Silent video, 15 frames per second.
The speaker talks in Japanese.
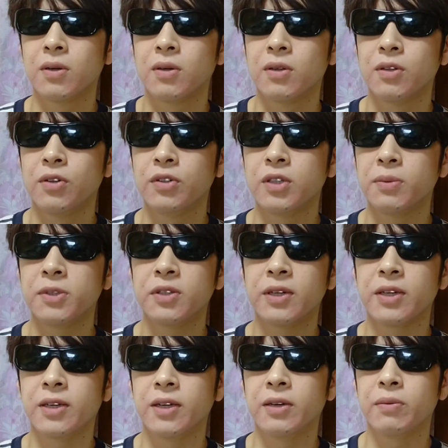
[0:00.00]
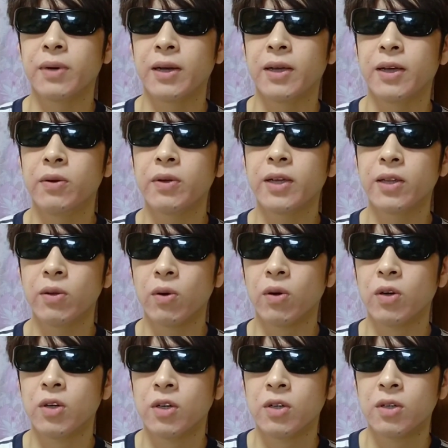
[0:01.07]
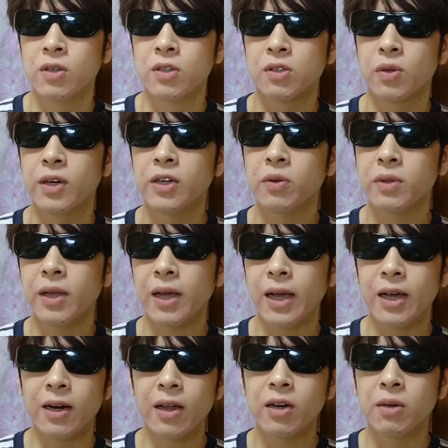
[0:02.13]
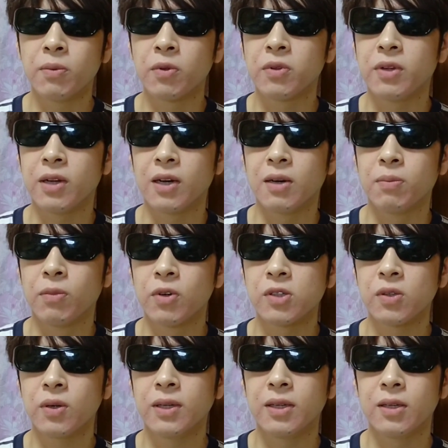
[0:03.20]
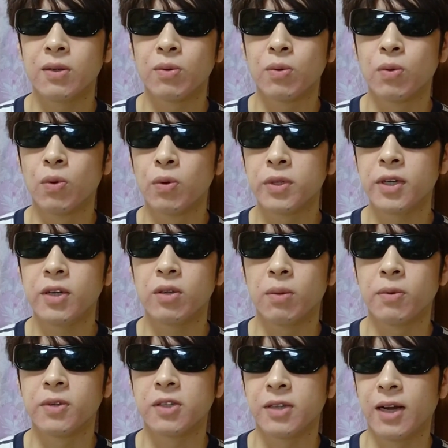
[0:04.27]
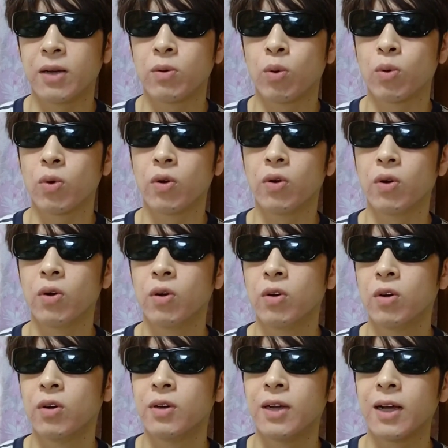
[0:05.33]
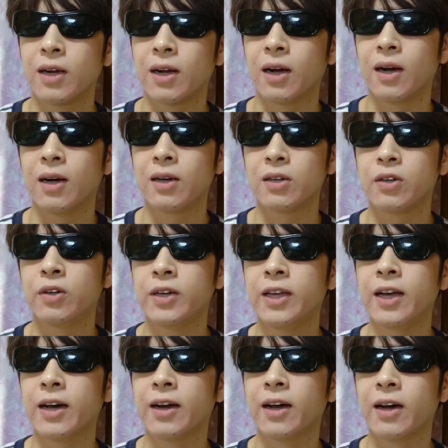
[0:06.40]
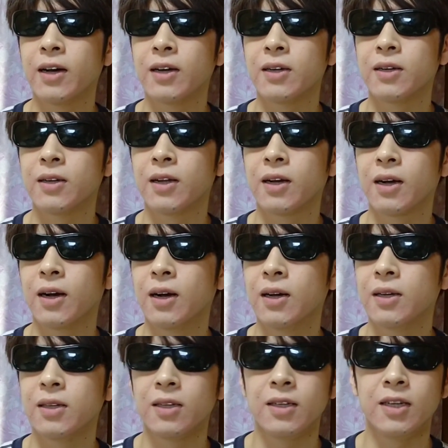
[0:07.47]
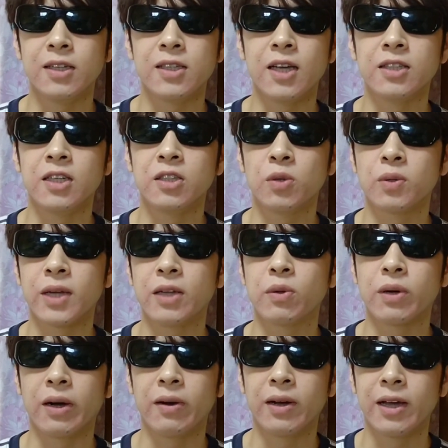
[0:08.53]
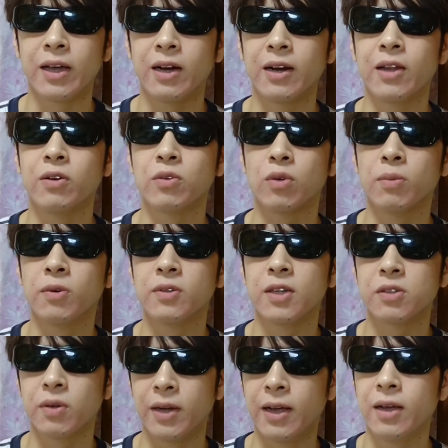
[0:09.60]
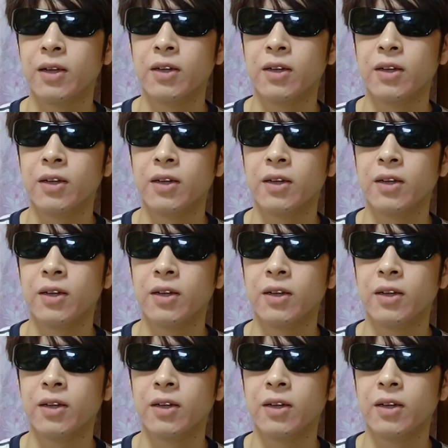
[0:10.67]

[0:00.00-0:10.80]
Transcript: YouTube 収益は減るけど、それによって得られるものっていうのはものすごい大きいと思うんですよね。心のなんかクリアな、なんかいい精神状態とか得られると思うんですよね。